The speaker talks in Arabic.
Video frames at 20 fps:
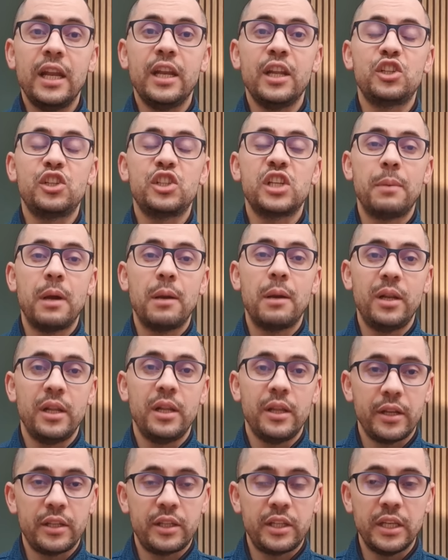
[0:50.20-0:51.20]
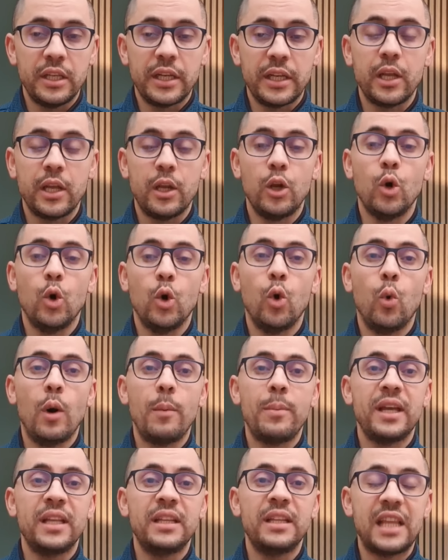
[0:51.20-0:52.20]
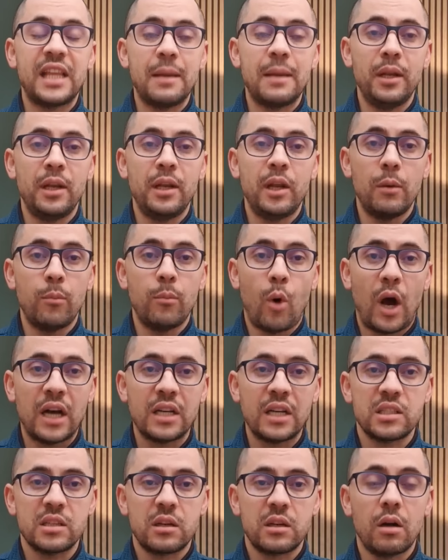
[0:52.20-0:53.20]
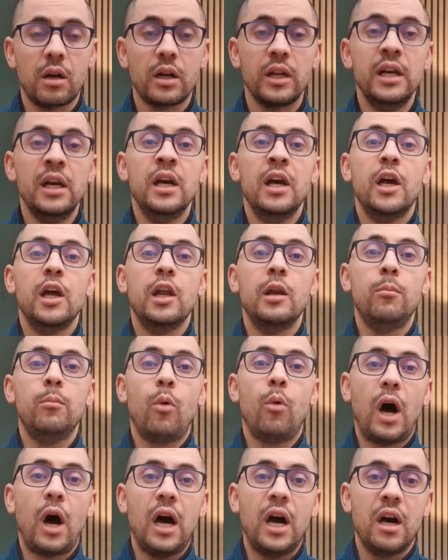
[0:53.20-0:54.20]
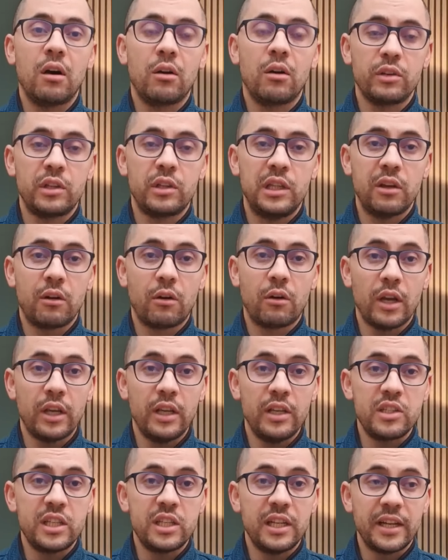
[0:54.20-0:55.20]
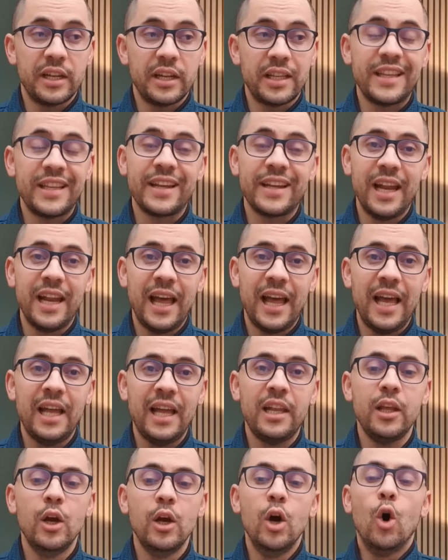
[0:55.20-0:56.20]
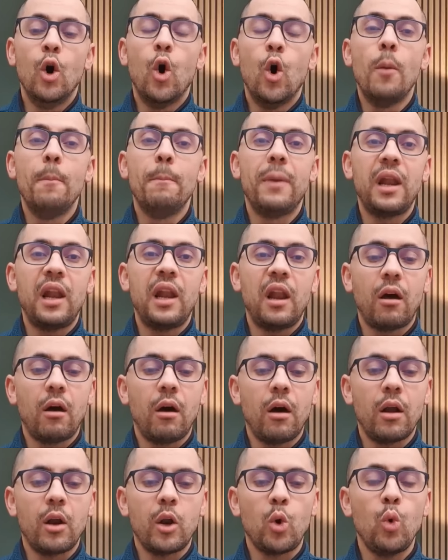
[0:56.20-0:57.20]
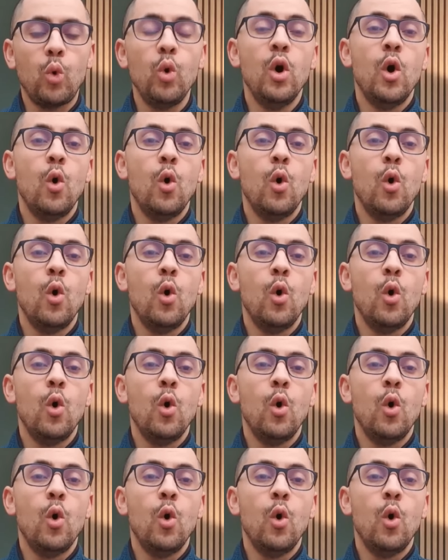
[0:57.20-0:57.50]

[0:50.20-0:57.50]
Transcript: إن الشباب الإريتيري اللي هو بينتمي للمعسكر يعتبر المعارض للرئيس الإريتري الحالي هم اللي خرجوا